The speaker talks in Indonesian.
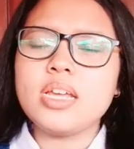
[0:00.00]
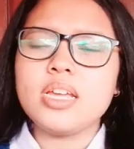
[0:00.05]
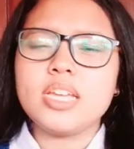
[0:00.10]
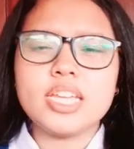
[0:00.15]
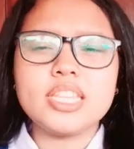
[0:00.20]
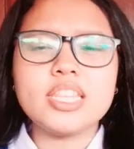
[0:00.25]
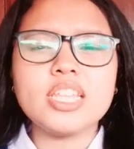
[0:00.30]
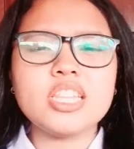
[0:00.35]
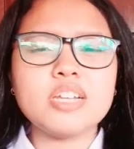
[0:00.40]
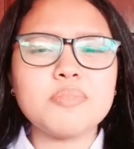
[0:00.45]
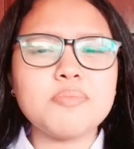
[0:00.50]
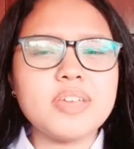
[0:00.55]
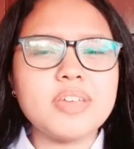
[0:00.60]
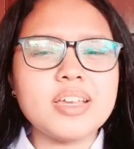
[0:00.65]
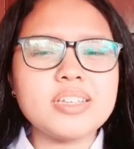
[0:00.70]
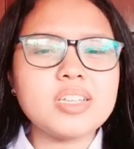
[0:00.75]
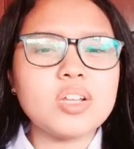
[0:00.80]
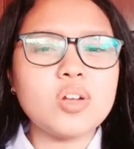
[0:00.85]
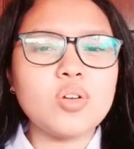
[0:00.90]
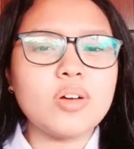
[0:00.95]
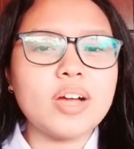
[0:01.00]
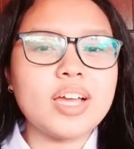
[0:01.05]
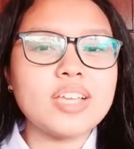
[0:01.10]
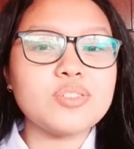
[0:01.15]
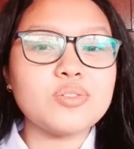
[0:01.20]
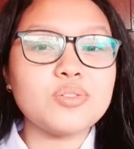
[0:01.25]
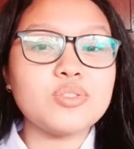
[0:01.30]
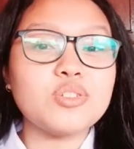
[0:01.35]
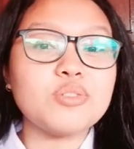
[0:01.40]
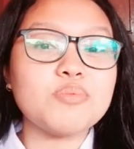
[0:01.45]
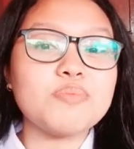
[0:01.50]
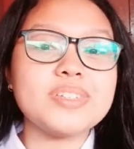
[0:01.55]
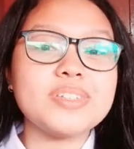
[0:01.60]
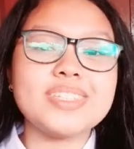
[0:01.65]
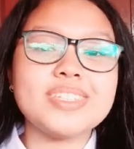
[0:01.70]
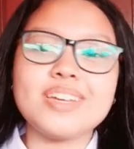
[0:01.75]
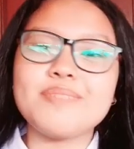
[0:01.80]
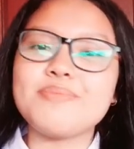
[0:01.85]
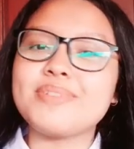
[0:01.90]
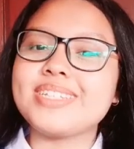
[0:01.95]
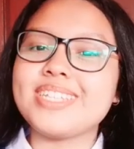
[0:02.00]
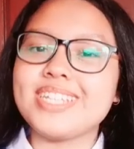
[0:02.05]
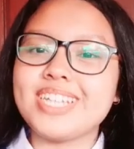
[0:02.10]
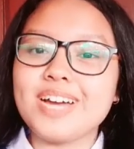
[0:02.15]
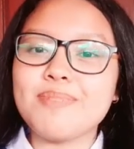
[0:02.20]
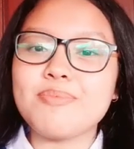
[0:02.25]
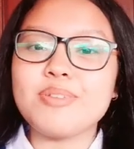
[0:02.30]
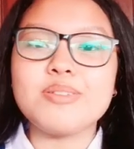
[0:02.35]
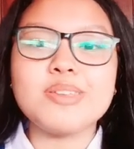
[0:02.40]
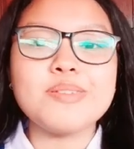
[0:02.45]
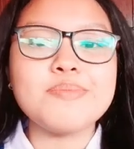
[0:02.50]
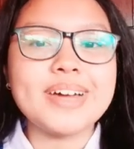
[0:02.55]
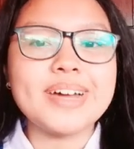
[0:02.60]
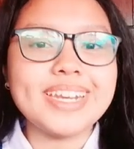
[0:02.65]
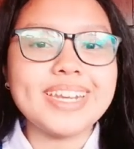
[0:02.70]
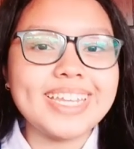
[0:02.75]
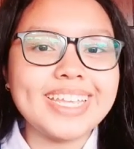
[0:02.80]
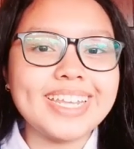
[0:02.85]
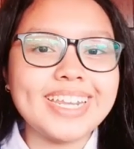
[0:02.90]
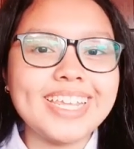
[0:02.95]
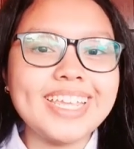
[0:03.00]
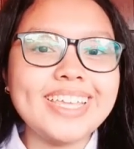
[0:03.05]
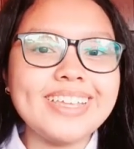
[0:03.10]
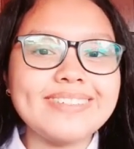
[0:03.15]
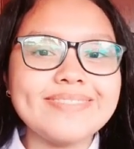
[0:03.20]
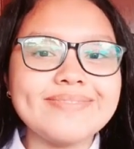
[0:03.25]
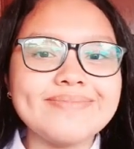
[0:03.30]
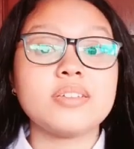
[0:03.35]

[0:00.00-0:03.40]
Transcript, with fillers: kita terbiasa loh guys untuk bisa bersikap lebih mandiri.